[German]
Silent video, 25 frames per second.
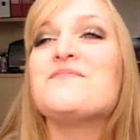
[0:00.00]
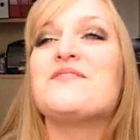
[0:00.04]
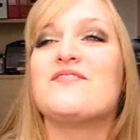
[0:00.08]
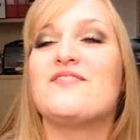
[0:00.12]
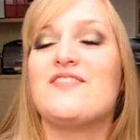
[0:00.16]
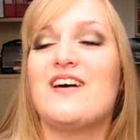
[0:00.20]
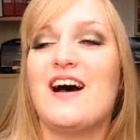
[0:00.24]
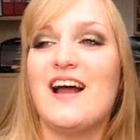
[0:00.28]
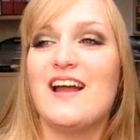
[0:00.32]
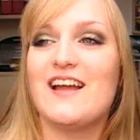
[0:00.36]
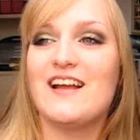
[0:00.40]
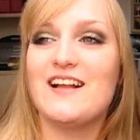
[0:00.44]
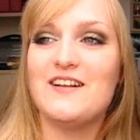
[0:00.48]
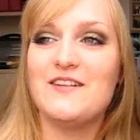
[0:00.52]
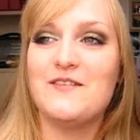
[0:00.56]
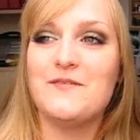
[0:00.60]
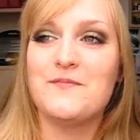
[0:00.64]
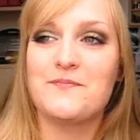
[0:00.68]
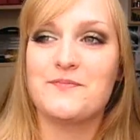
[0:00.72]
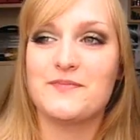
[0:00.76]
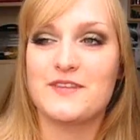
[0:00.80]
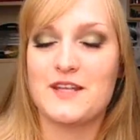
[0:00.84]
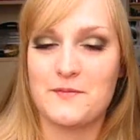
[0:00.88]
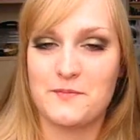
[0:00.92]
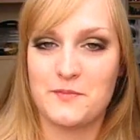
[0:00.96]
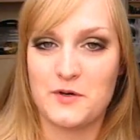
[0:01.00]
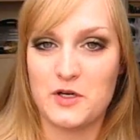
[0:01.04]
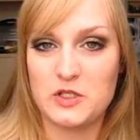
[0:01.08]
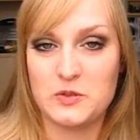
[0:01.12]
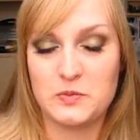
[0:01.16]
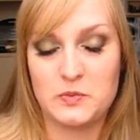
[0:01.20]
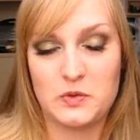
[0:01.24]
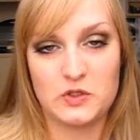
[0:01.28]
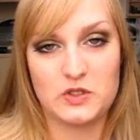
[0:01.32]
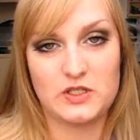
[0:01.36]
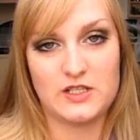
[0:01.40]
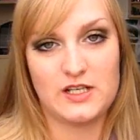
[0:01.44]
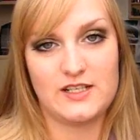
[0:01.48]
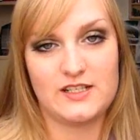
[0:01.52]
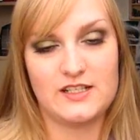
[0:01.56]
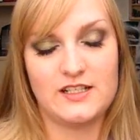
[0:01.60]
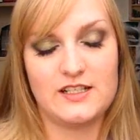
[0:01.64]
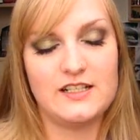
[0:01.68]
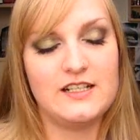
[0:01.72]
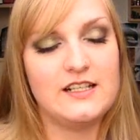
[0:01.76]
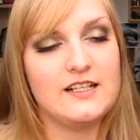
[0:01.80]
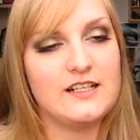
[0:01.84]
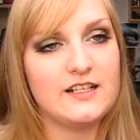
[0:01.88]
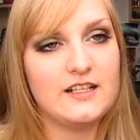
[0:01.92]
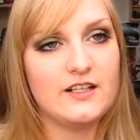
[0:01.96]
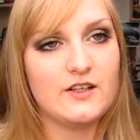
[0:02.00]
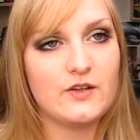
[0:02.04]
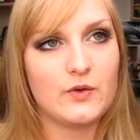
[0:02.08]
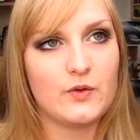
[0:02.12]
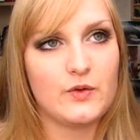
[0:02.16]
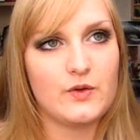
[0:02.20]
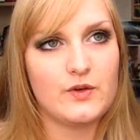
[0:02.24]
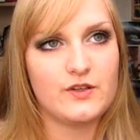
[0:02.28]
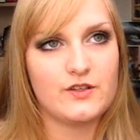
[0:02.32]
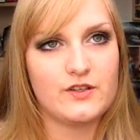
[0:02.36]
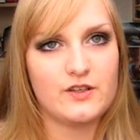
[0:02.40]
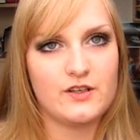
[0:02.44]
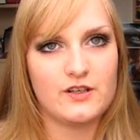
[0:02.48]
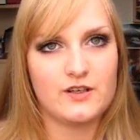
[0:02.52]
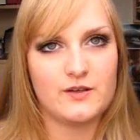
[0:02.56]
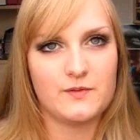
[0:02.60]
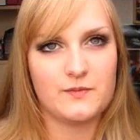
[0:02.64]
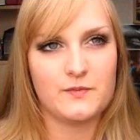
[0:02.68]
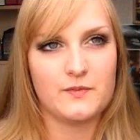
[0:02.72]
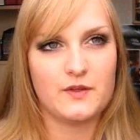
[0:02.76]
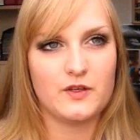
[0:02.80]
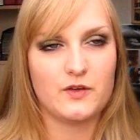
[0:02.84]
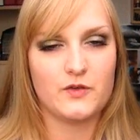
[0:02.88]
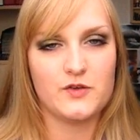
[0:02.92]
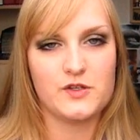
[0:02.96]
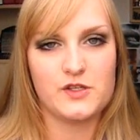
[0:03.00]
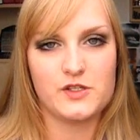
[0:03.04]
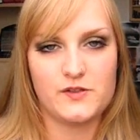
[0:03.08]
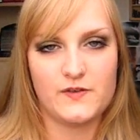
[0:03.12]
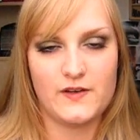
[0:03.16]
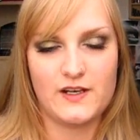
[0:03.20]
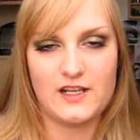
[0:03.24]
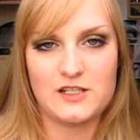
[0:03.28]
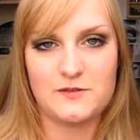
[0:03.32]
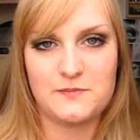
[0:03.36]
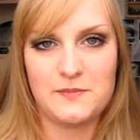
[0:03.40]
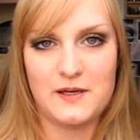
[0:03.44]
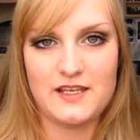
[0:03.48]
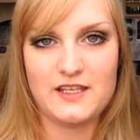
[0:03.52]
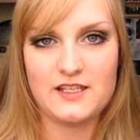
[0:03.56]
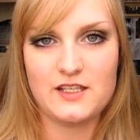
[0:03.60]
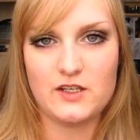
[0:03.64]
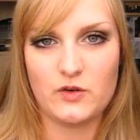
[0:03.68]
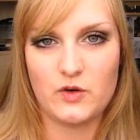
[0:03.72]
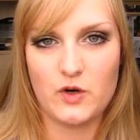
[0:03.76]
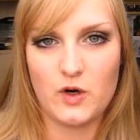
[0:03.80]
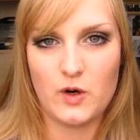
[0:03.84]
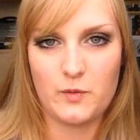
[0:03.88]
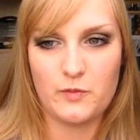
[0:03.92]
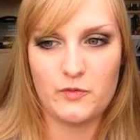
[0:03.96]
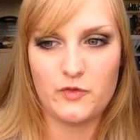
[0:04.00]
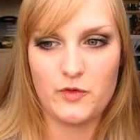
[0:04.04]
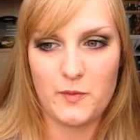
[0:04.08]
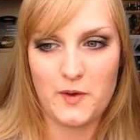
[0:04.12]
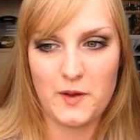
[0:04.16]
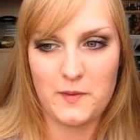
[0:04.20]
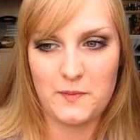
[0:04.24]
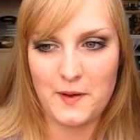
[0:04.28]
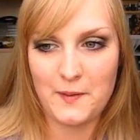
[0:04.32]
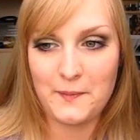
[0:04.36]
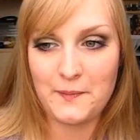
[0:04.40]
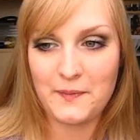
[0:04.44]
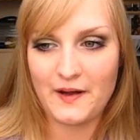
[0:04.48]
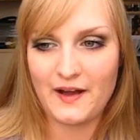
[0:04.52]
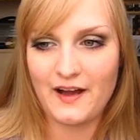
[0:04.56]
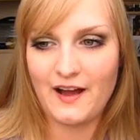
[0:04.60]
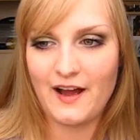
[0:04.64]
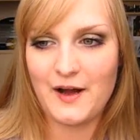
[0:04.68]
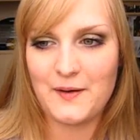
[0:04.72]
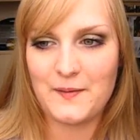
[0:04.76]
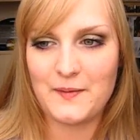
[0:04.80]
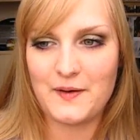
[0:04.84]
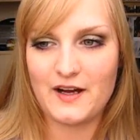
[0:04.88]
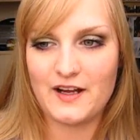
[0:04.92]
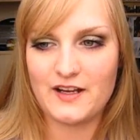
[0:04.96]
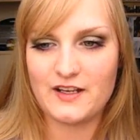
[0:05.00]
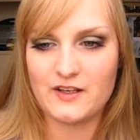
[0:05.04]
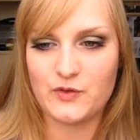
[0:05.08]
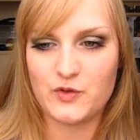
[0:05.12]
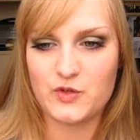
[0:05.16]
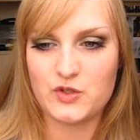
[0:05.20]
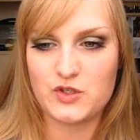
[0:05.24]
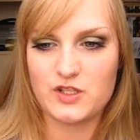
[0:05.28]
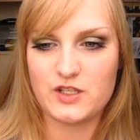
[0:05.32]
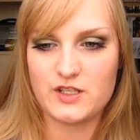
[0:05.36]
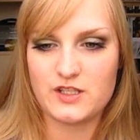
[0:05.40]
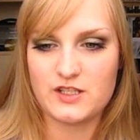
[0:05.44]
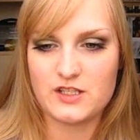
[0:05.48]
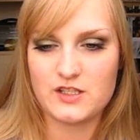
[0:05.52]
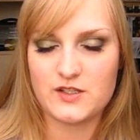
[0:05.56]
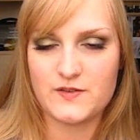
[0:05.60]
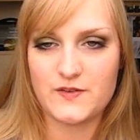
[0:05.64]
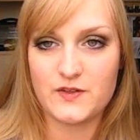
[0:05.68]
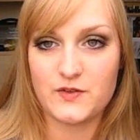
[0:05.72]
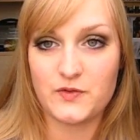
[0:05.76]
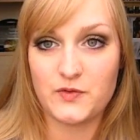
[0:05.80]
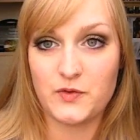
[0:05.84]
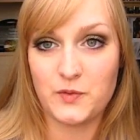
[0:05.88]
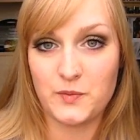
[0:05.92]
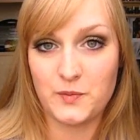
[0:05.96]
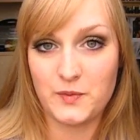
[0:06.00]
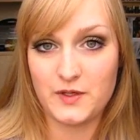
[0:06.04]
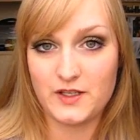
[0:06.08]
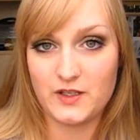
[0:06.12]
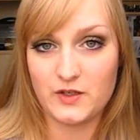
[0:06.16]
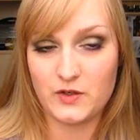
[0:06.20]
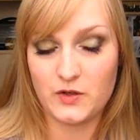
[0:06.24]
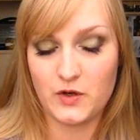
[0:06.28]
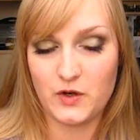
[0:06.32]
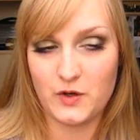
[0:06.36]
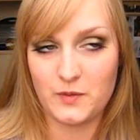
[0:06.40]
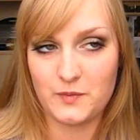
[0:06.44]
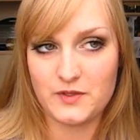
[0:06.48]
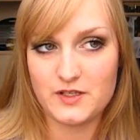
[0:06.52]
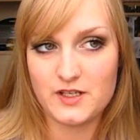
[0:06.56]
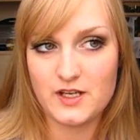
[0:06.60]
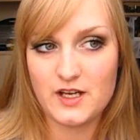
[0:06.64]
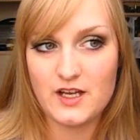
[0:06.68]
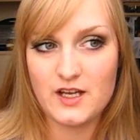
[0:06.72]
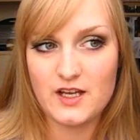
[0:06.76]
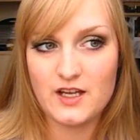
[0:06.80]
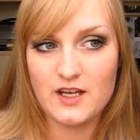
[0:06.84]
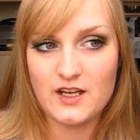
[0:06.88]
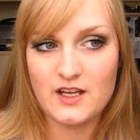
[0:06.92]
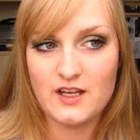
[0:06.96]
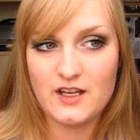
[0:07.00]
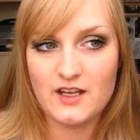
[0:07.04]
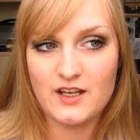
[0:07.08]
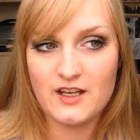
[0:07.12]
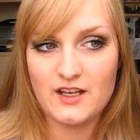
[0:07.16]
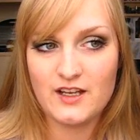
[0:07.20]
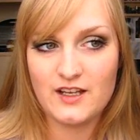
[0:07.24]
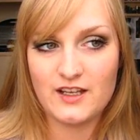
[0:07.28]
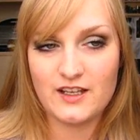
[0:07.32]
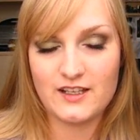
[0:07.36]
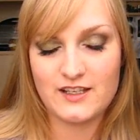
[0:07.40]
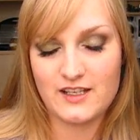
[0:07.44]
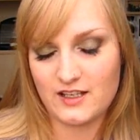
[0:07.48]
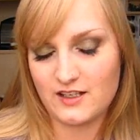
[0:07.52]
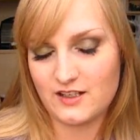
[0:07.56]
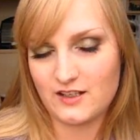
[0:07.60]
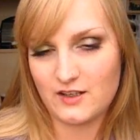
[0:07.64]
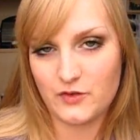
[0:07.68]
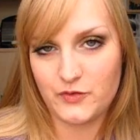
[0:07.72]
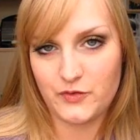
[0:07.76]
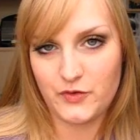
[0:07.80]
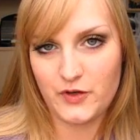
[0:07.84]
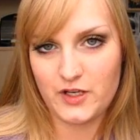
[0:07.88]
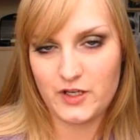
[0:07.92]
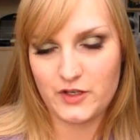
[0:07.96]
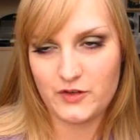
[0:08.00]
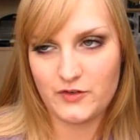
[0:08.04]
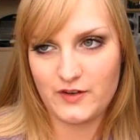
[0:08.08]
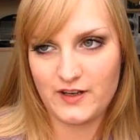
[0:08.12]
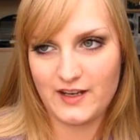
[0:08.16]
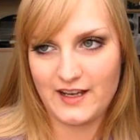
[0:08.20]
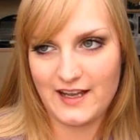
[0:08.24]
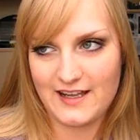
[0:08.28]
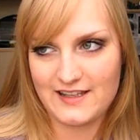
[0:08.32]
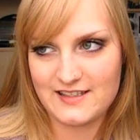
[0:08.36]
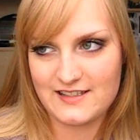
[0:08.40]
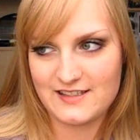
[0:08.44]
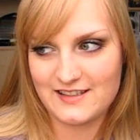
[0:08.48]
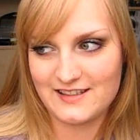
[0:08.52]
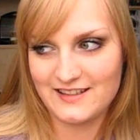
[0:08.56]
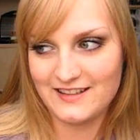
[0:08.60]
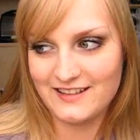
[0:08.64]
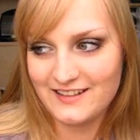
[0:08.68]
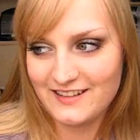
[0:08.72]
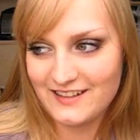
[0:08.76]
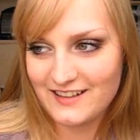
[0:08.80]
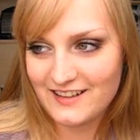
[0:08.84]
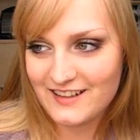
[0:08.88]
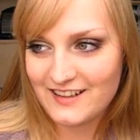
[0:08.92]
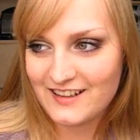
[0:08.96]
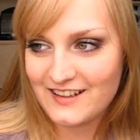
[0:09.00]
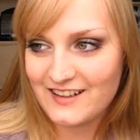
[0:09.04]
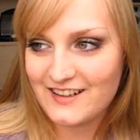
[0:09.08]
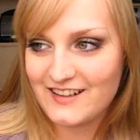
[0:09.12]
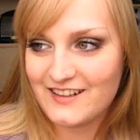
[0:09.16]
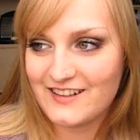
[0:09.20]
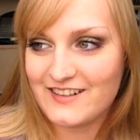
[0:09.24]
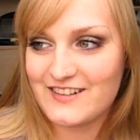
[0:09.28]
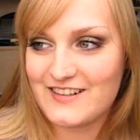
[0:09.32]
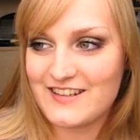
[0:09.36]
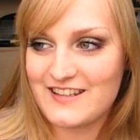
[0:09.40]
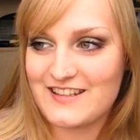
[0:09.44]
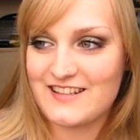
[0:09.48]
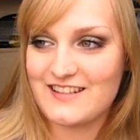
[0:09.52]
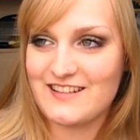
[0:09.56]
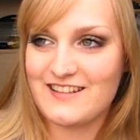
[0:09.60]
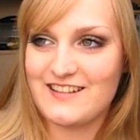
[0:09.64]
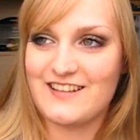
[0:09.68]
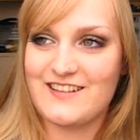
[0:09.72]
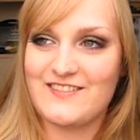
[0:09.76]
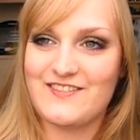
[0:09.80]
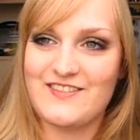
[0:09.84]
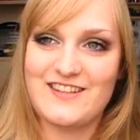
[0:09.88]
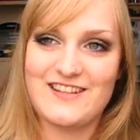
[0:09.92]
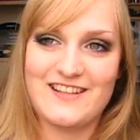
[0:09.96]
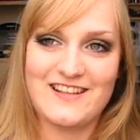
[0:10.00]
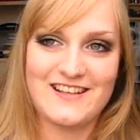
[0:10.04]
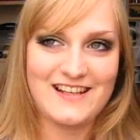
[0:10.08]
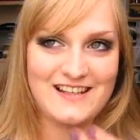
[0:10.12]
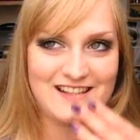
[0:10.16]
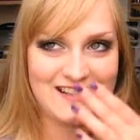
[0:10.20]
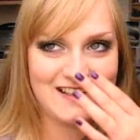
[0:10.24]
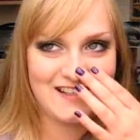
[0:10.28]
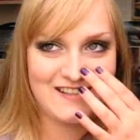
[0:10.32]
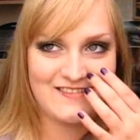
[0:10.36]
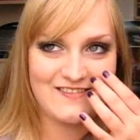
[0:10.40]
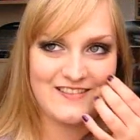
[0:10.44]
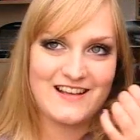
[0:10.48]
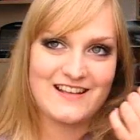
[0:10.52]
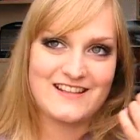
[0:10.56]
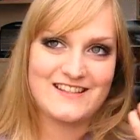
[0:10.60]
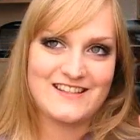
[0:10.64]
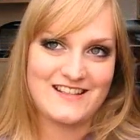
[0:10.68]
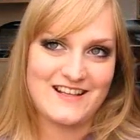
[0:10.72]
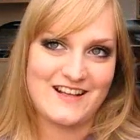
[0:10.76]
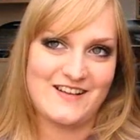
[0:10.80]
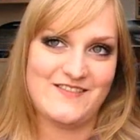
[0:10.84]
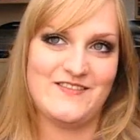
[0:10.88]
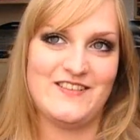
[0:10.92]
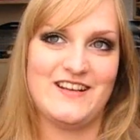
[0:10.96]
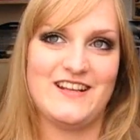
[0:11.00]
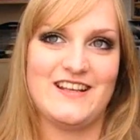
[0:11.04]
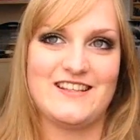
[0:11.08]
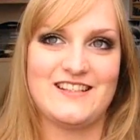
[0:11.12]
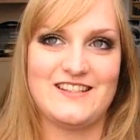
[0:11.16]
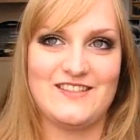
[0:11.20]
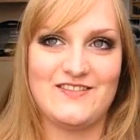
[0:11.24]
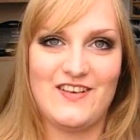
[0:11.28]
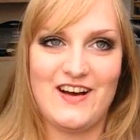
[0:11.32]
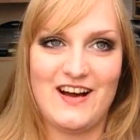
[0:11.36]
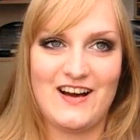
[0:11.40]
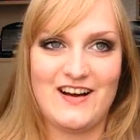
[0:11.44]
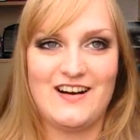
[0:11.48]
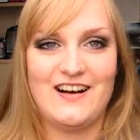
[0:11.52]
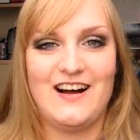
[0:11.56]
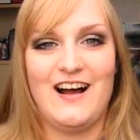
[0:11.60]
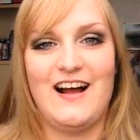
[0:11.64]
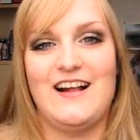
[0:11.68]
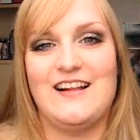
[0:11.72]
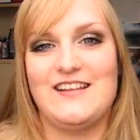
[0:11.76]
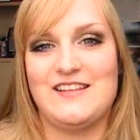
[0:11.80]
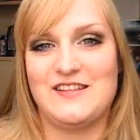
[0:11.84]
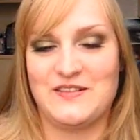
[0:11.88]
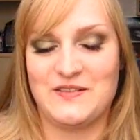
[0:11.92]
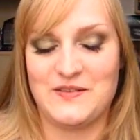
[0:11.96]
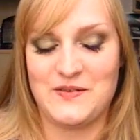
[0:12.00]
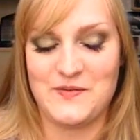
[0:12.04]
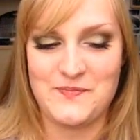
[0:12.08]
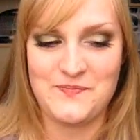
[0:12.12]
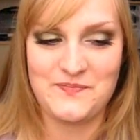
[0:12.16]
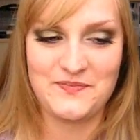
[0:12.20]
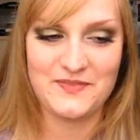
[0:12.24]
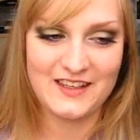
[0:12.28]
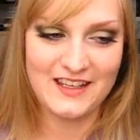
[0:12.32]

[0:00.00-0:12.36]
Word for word: Weil der Postbote hat geklingelt und ähm, ich wusste zwar, dass Päckchen kommen für meinen Papa, aber ich wusste nicht, dass was für mich kommt. Ich hatte das völlig vergessen und ich muss euch jetzt erstmal erzählen, wie das war. Also,